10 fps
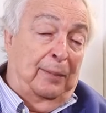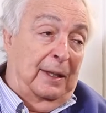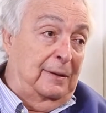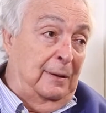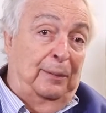
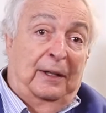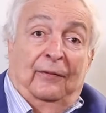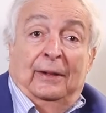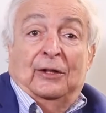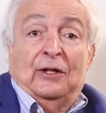par exemple, il y
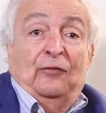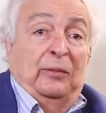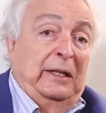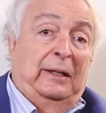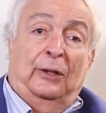avait des chefs
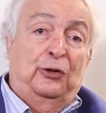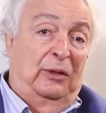militaires